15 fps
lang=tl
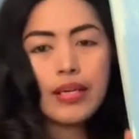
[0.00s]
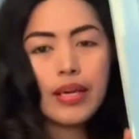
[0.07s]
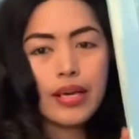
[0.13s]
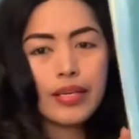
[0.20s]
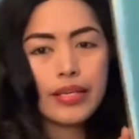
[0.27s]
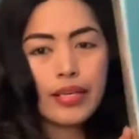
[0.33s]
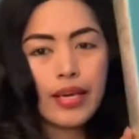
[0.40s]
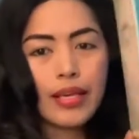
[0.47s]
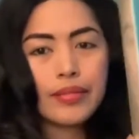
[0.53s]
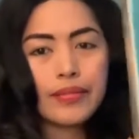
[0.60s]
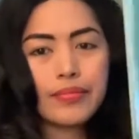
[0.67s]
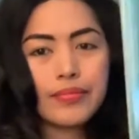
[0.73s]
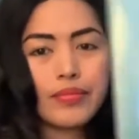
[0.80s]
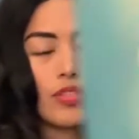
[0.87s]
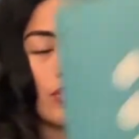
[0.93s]
Ayan.
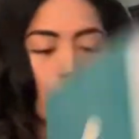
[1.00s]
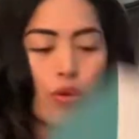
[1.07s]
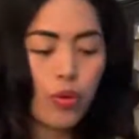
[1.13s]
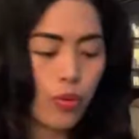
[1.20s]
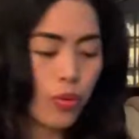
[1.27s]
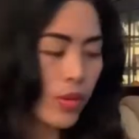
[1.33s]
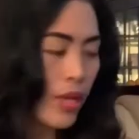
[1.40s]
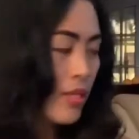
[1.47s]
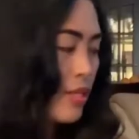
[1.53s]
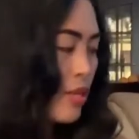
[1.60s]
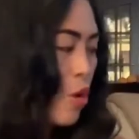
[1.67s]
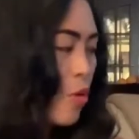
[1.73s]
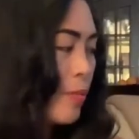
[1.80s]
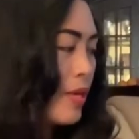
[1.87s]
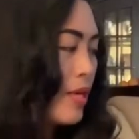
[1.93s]
So, let's
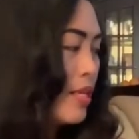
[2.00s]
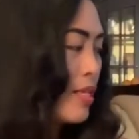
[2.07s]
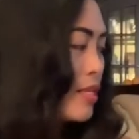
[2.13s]
open it.